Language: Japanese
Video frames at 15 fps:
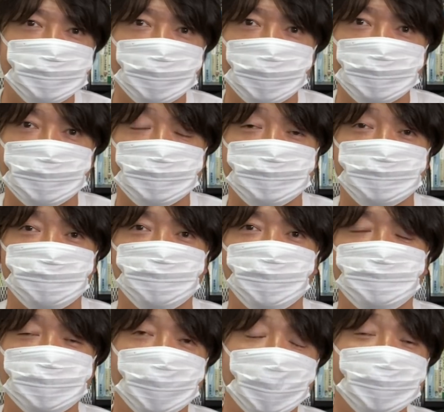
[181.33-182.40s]
したいんですけど
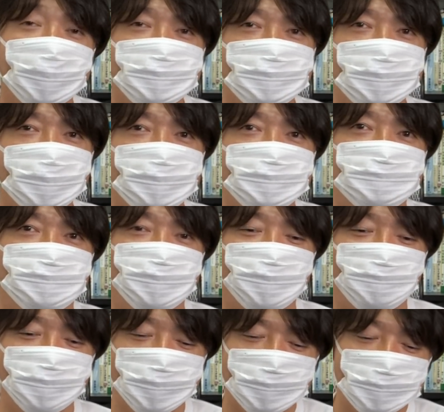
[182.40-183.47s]
も、まあ、先出しで出して
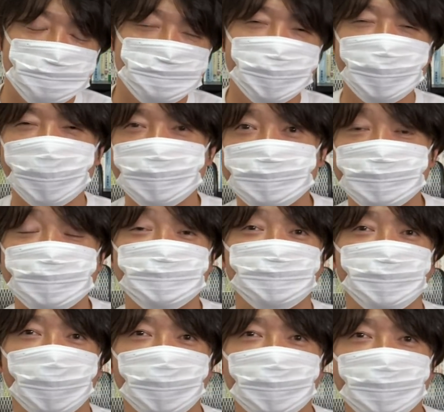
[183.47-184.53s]
も見ないんです
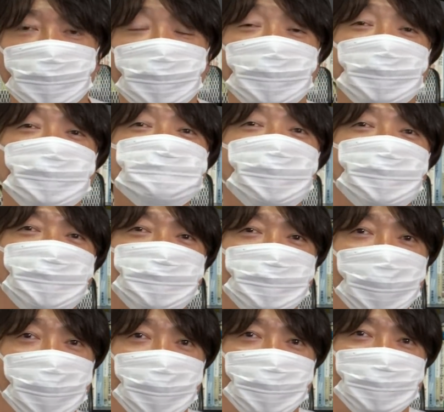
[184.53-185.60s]
よね。えー、今ここ
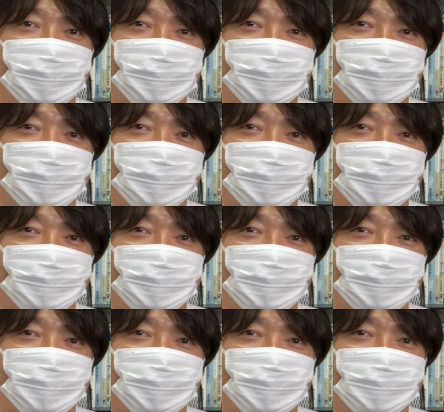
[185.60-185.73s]
で、